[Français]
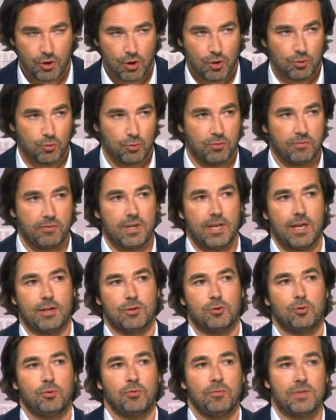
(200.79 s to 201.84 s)
d'une filière
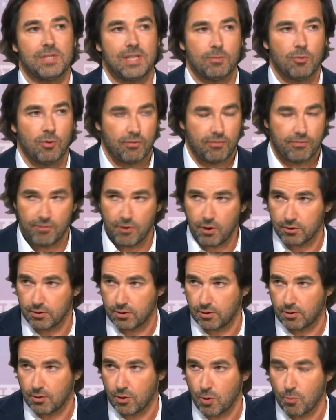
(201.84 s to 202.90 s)
suffisamment forte
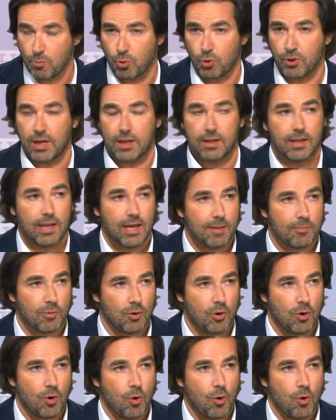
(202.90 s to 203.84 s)
pour qu'à terme,